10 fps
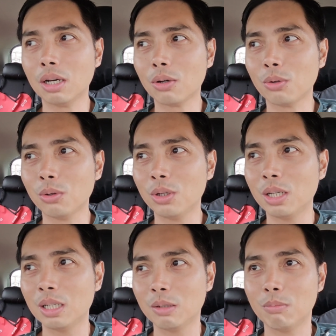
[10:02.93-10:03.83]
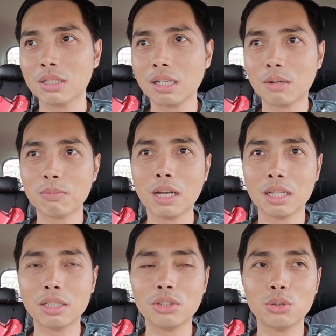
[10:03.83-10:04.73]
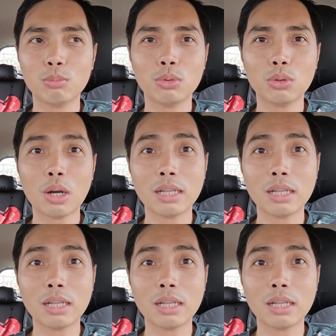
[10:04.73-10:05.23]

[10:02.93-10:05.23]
ako masarap nga rin yung buko